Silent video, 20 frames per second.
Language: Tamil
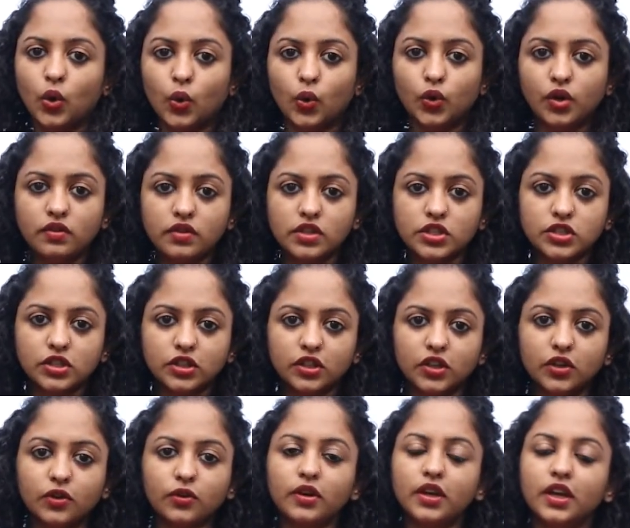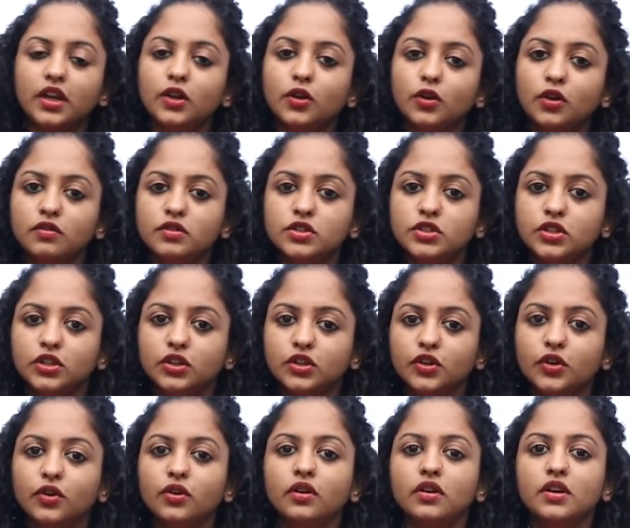ஒரு விஷயத்தையும் இன்னொரு
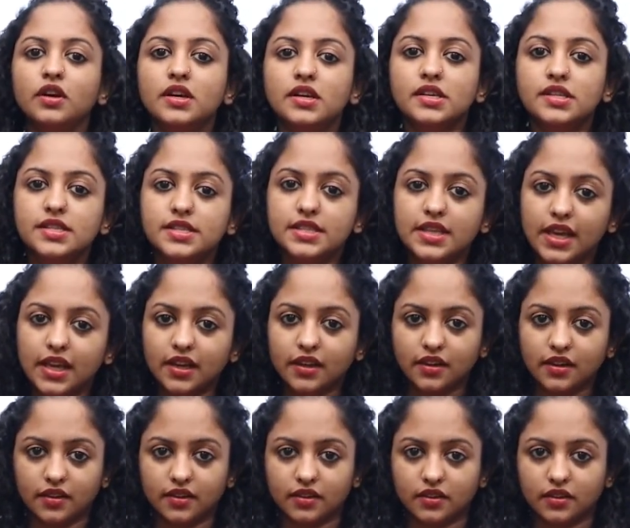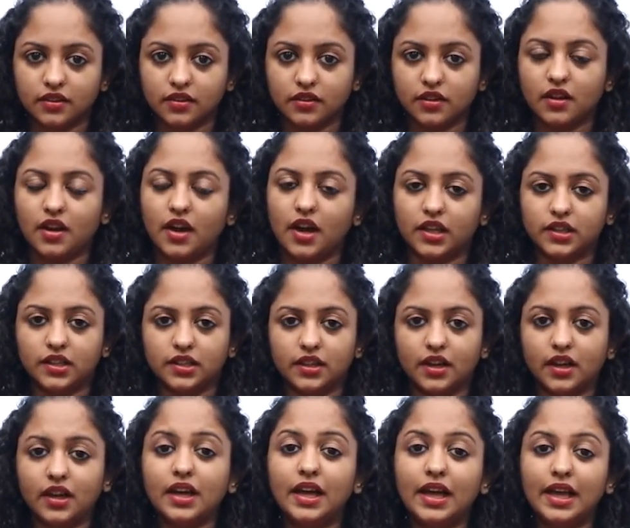விஷயத்தையும் சேர்க்கிறது
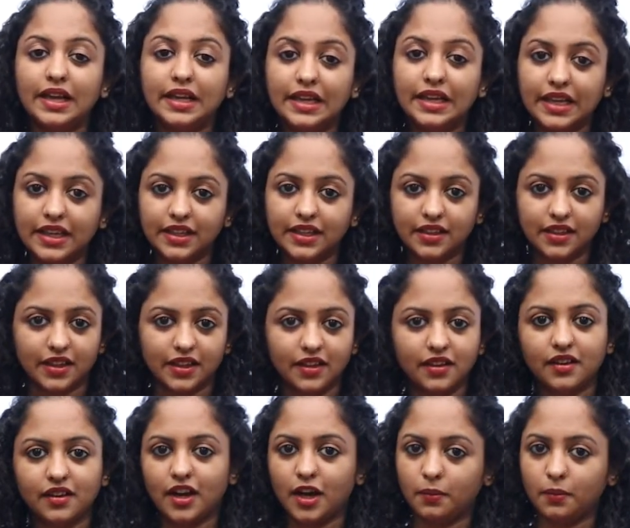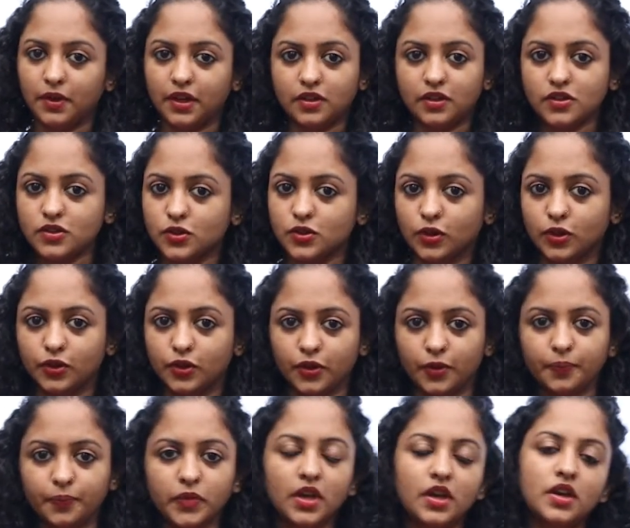அதுதான் லிங்கிங் அப்படின்னு சொல்கிறோம்
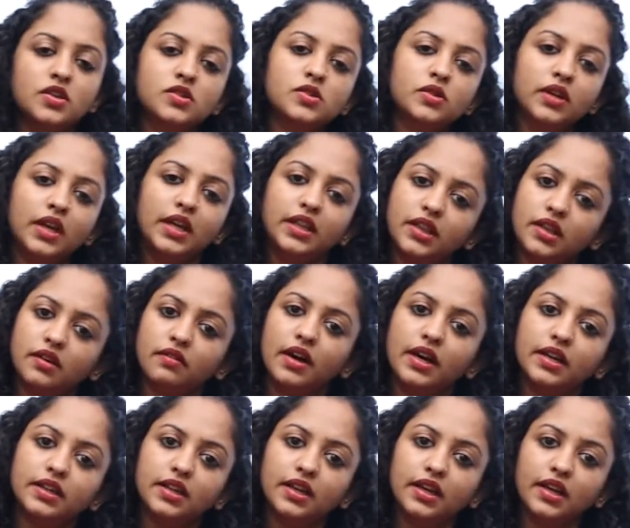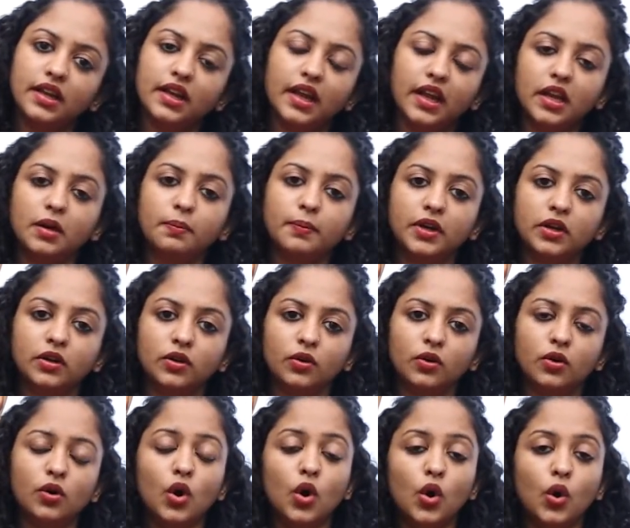ஸோ இந்த வார்த்தைகள் என்ன
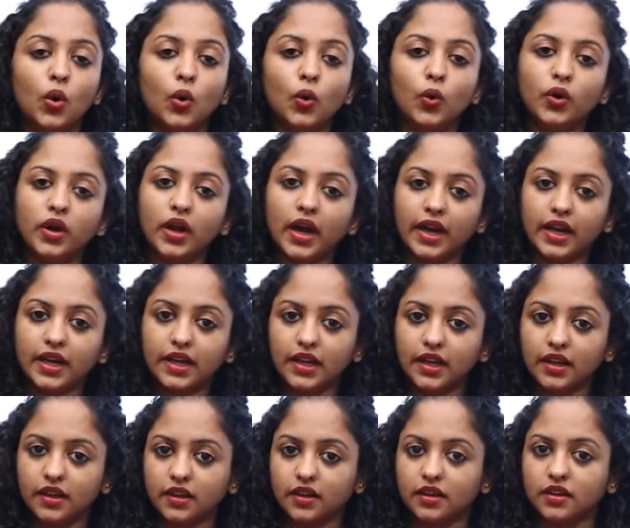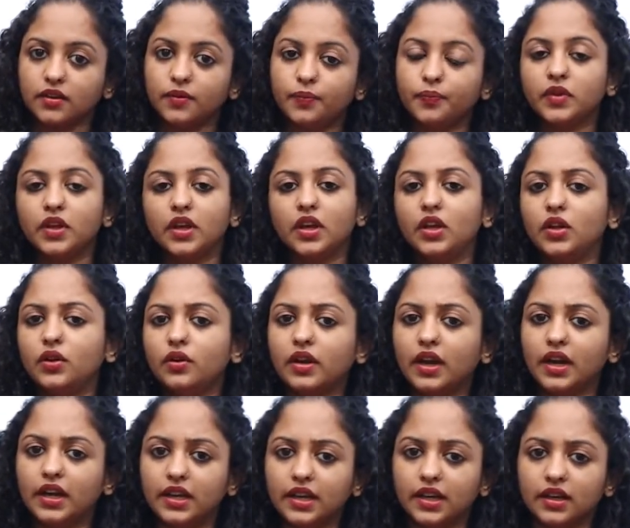பண்ணோம் ஒரு ஐடியா இருக்குது இன்னொரு
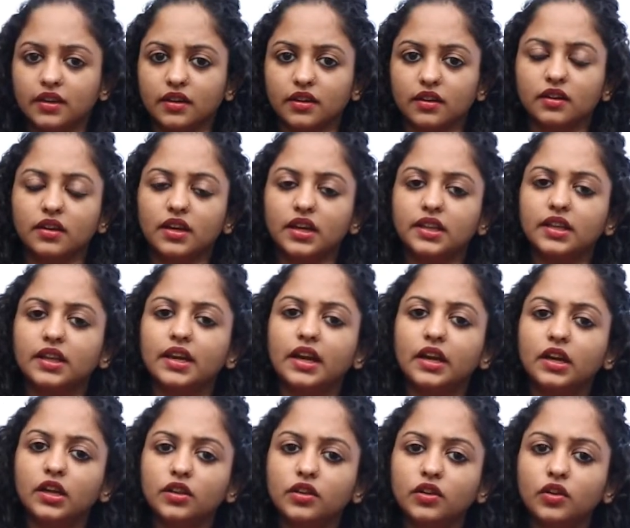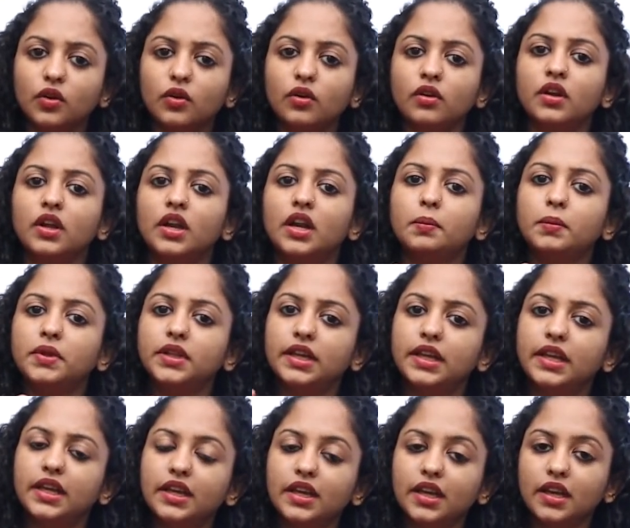ஐடியா இருக்குது இது ரெண்டுத்தையும் நம்ம இந்த
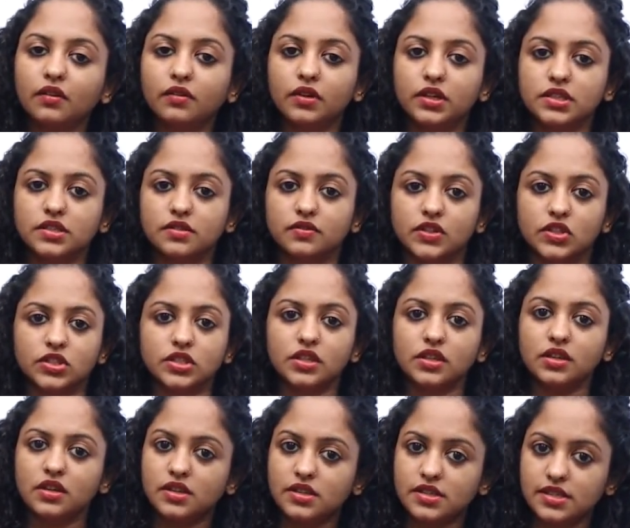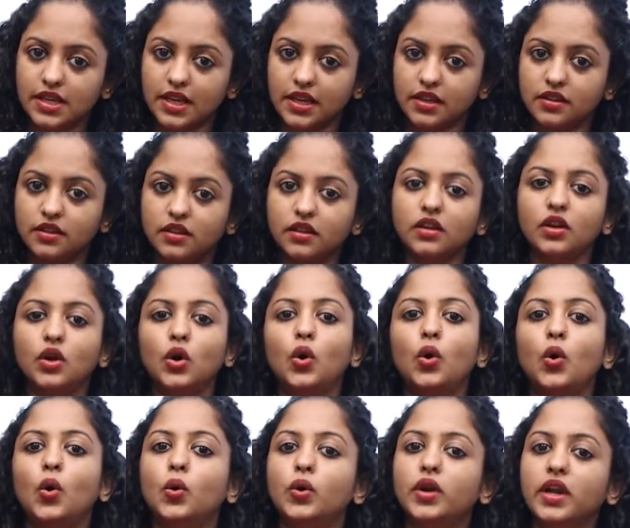லிங்கிங் வேர்ட்ஸ் வச்சு சேர்த்து
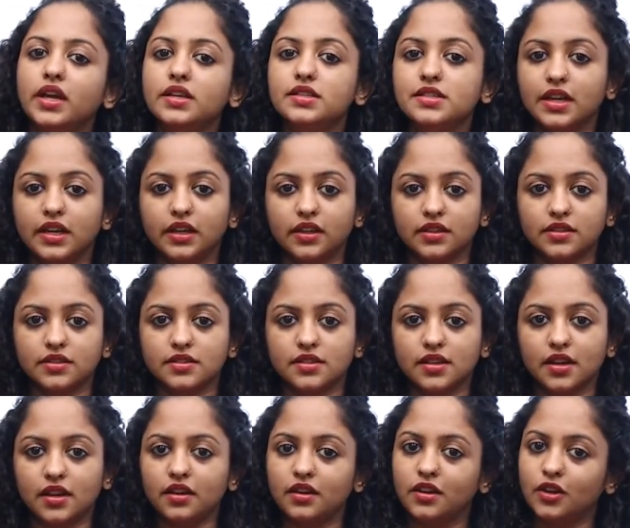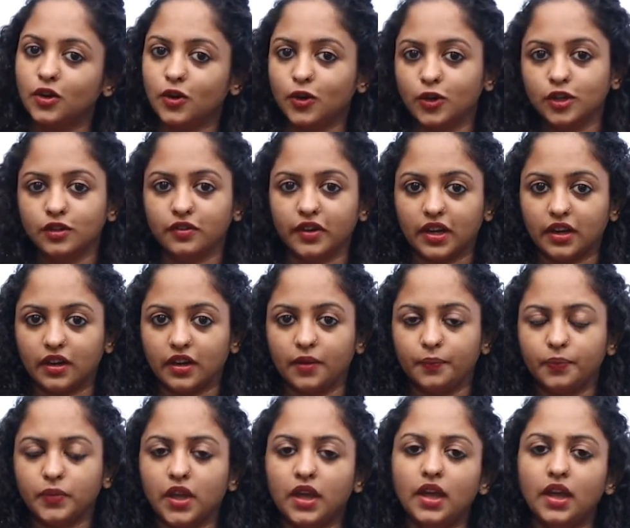ஒரே சென்டென்ஸாக கொண்டு வரலாம்